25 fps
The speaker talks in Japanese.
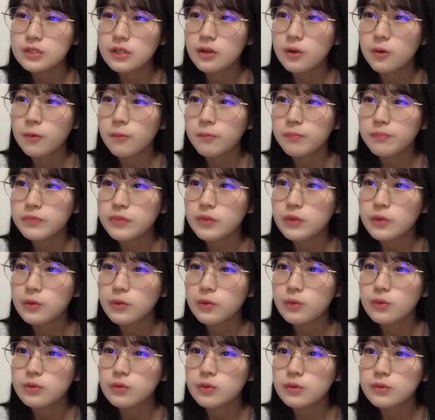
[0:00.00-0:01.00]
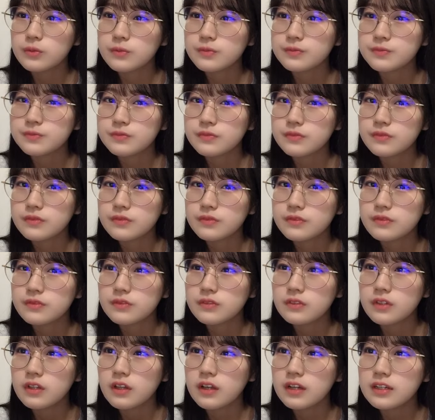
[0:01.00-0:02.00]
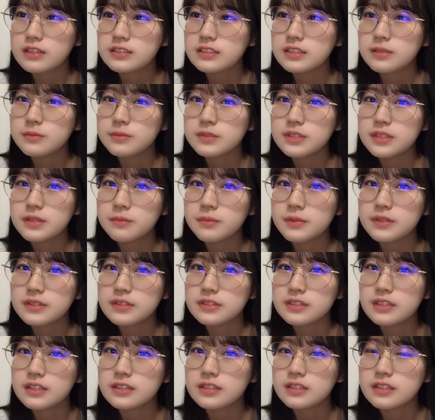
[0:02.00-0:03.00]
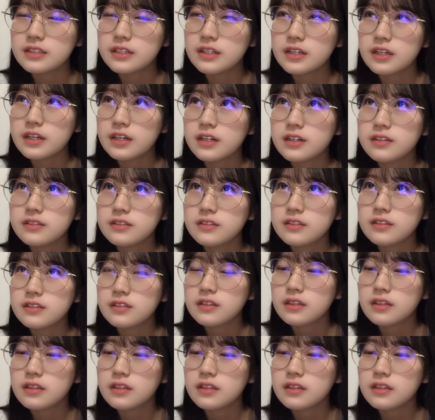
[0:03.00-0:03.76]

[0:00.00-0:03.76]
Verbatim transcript: さとこのなんか CM 選抜だったらい